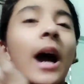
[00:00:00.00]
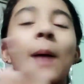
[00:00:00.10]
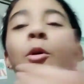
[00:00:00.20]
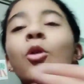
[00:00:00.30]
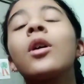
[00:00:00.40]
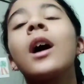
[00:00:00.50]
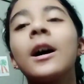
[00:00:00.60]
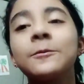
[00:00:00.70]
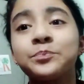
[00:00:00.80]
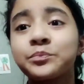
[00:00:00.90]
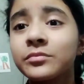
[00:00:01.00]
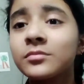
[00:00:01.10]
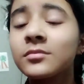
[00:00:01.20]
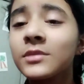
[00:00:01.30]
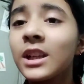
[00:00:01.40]
आप लोगों का
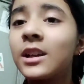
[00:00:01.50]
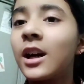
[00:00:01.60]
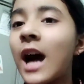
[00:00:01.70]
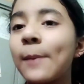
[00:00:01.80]
uh,